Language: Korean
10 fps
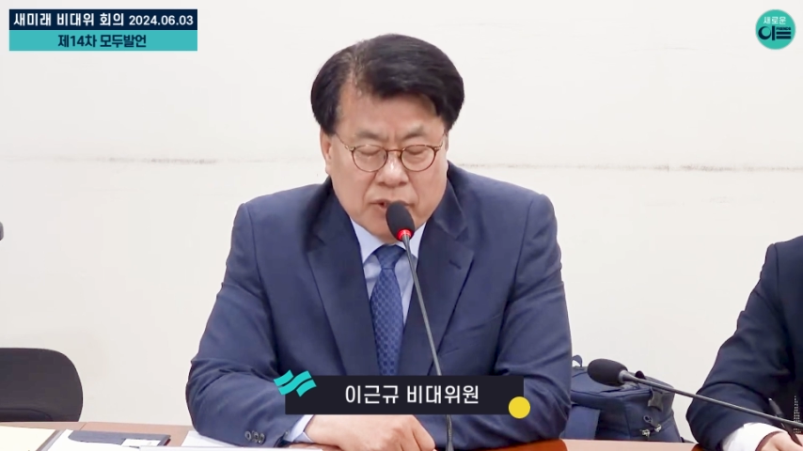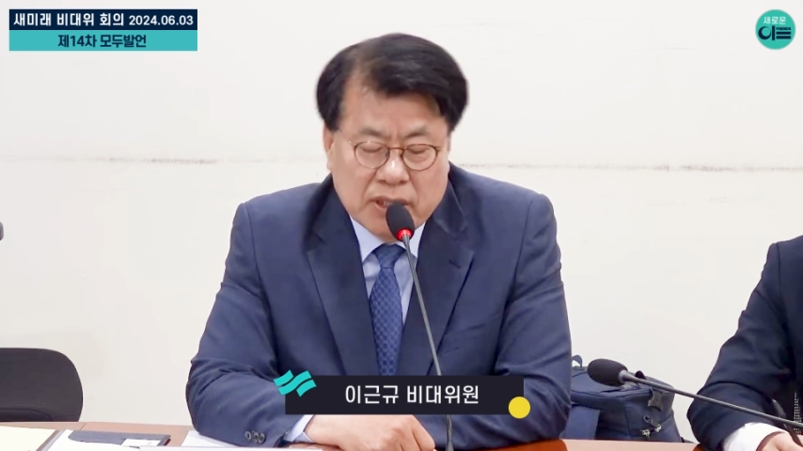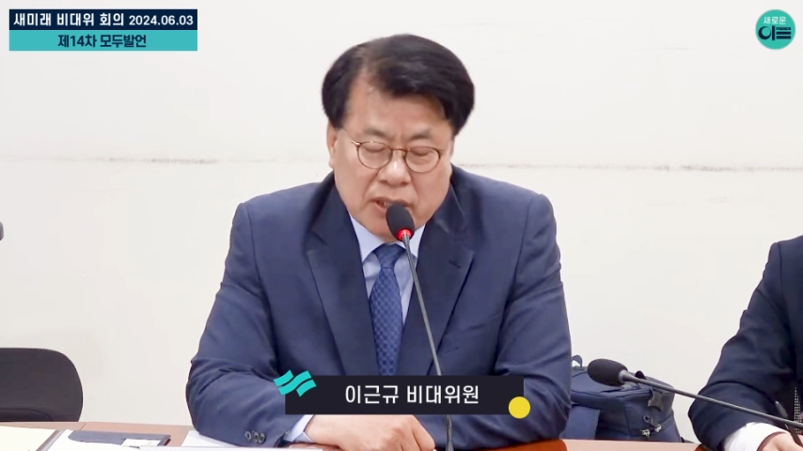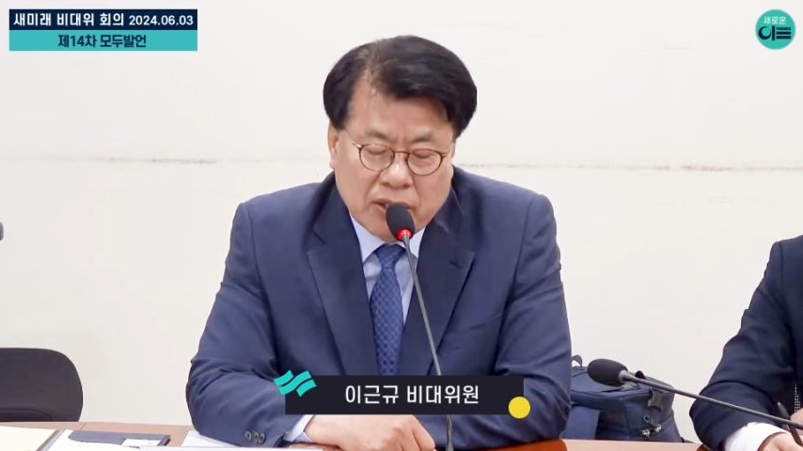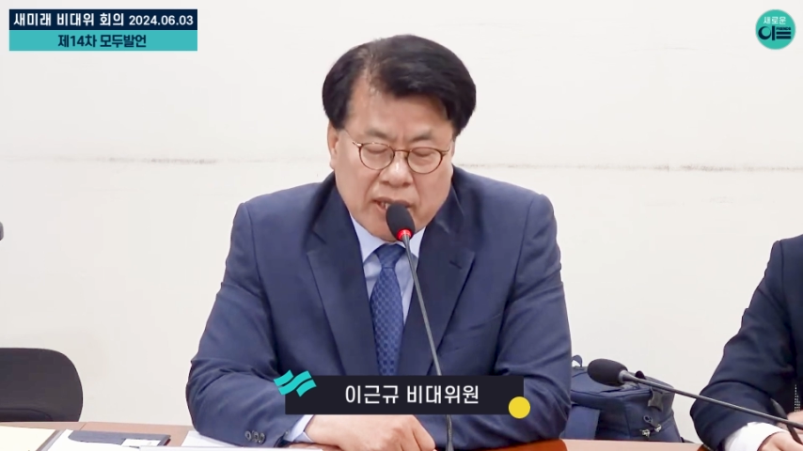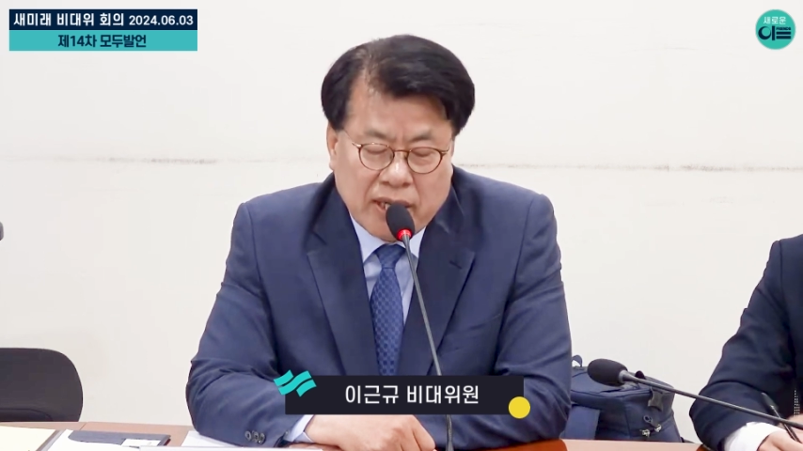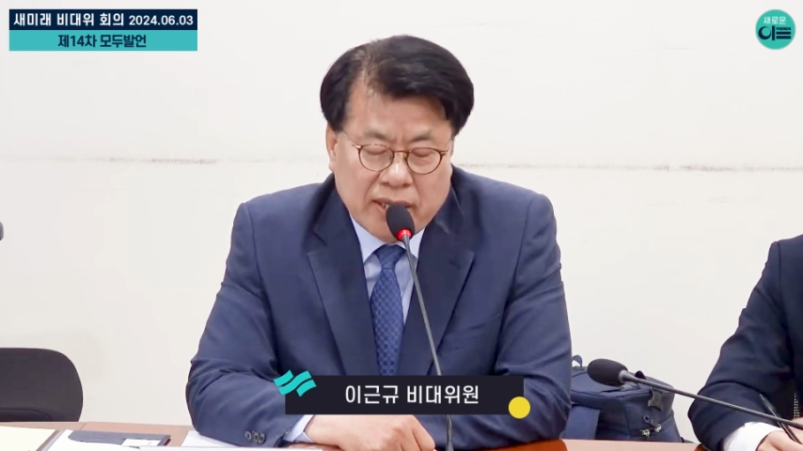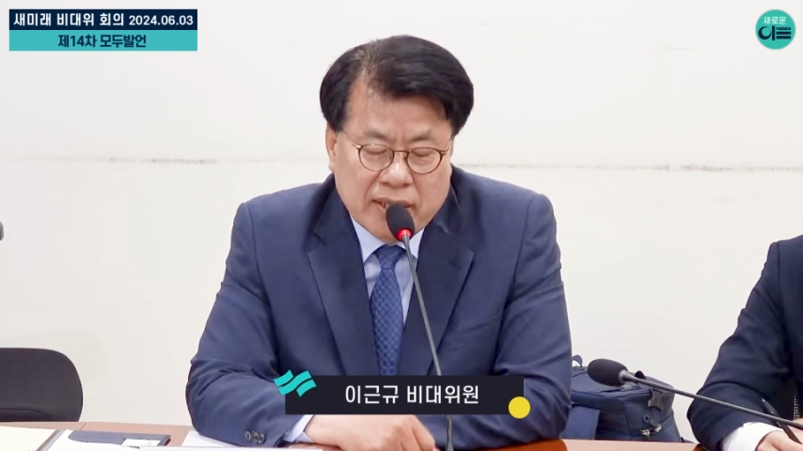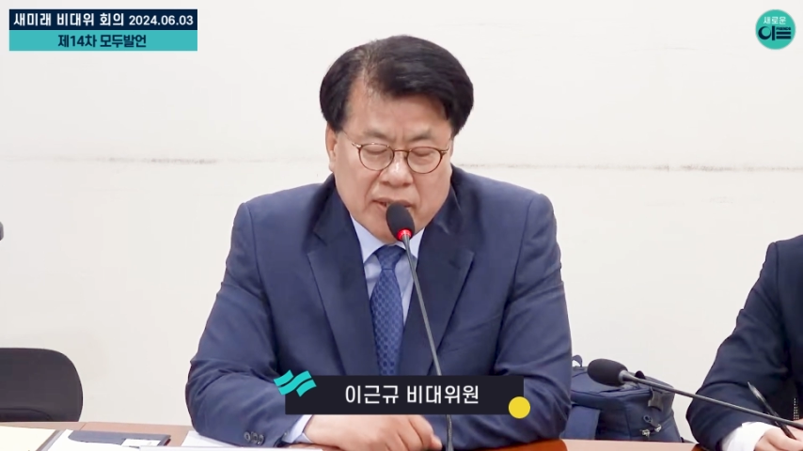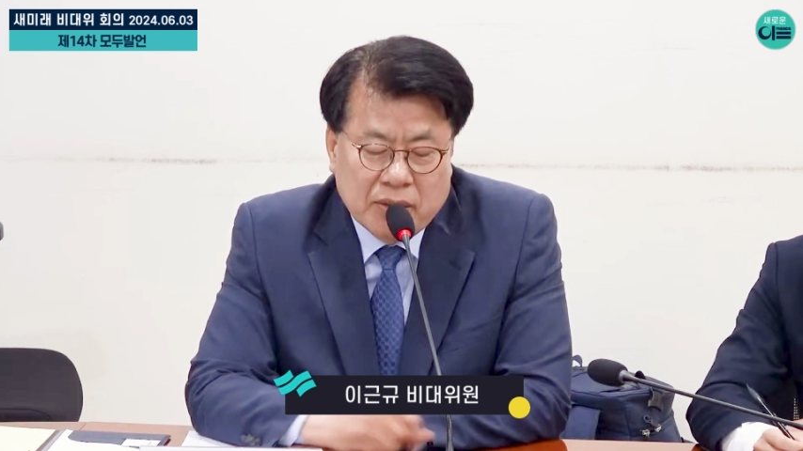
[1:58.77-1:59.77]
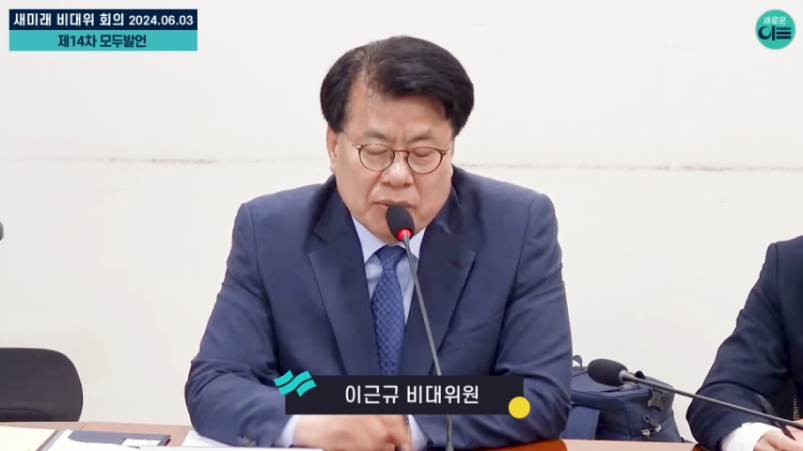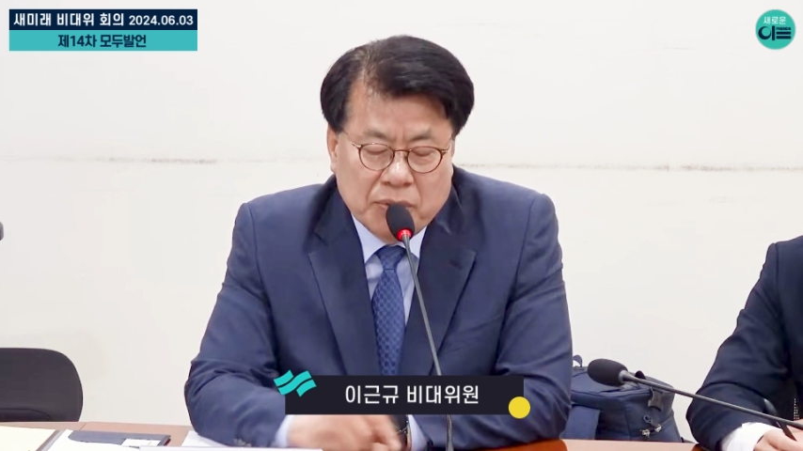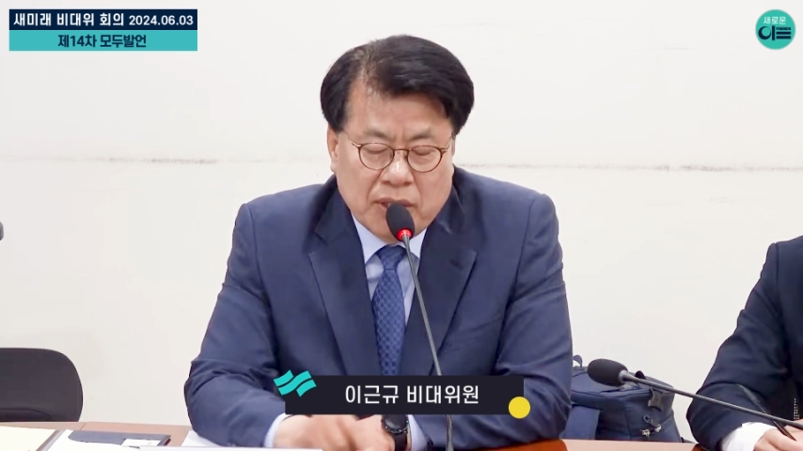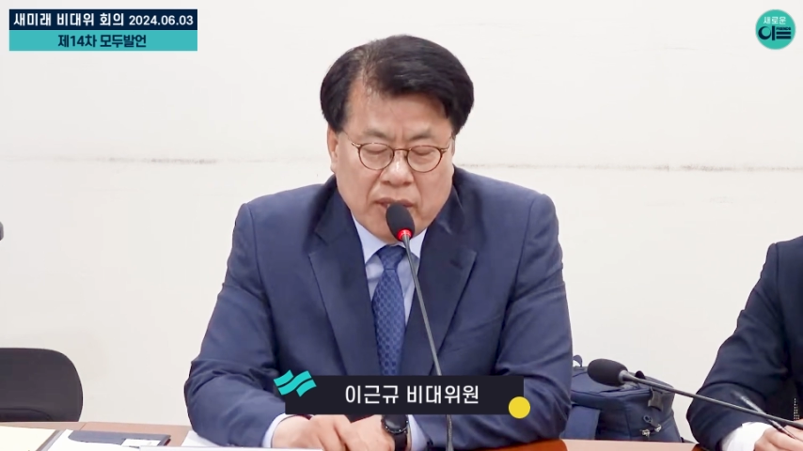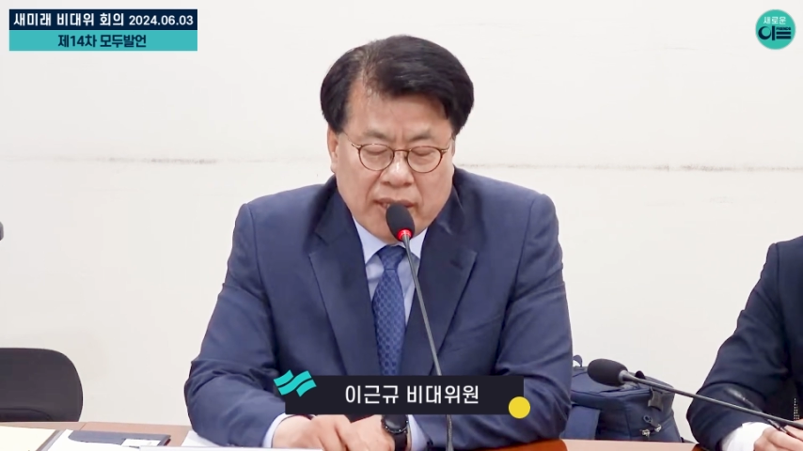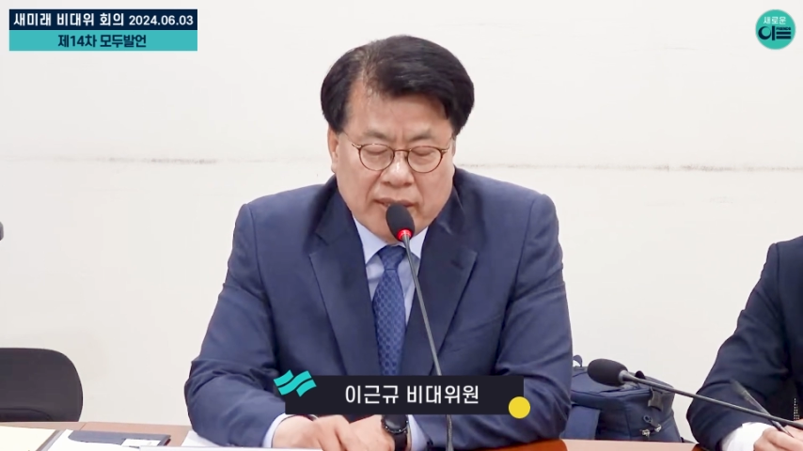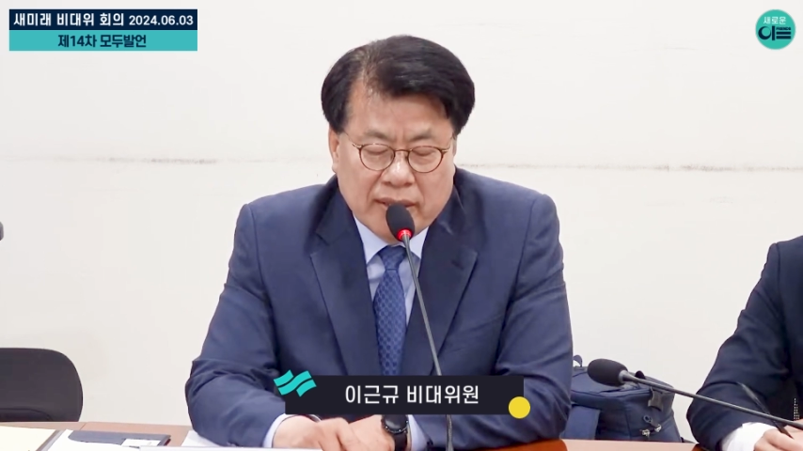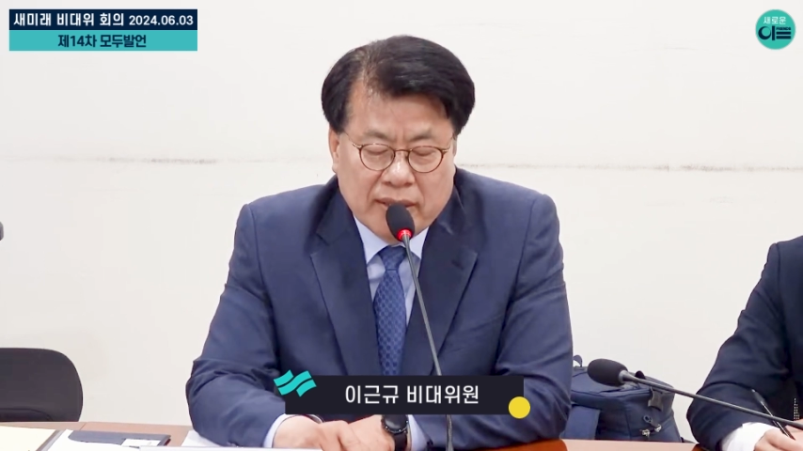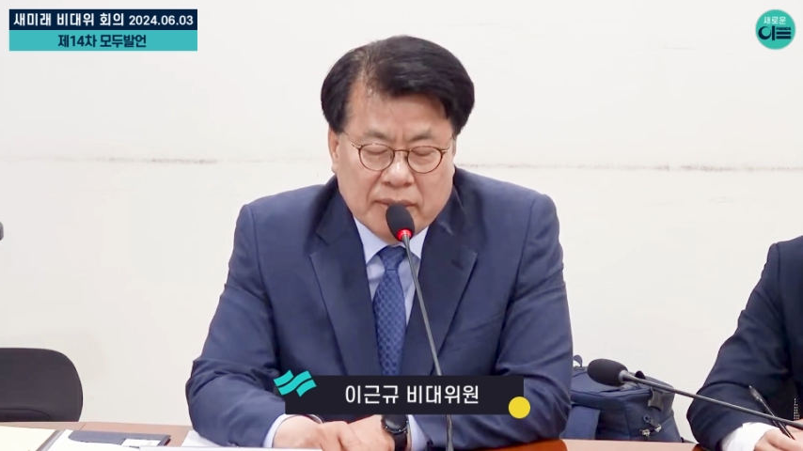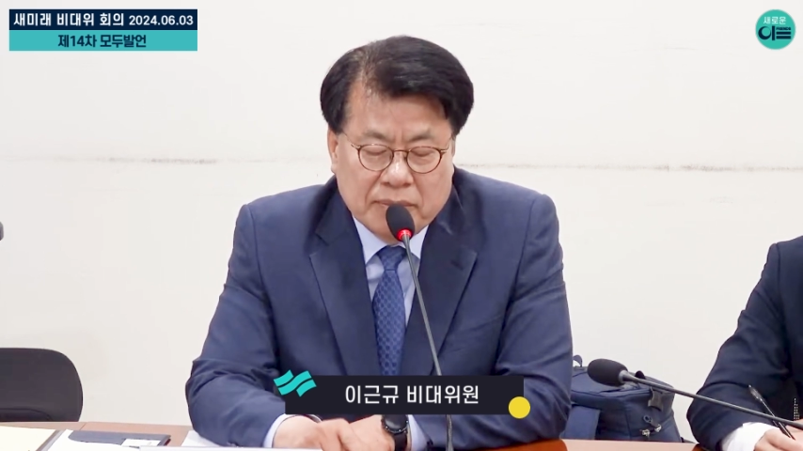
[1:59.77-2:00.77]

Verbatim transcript: 우리는 이렇게 위대한